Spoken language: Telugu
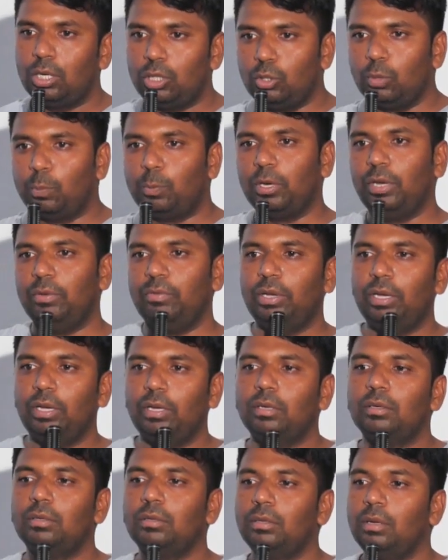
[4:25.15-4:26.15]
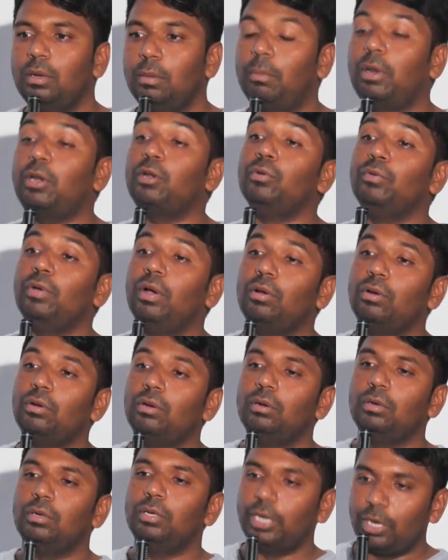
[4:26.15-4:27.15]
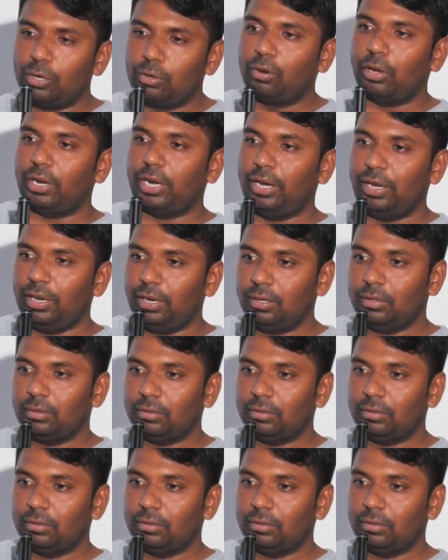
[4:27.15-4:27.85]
నువ్వు పులివి మరి నువ్వెవరు నేను గొర్రెని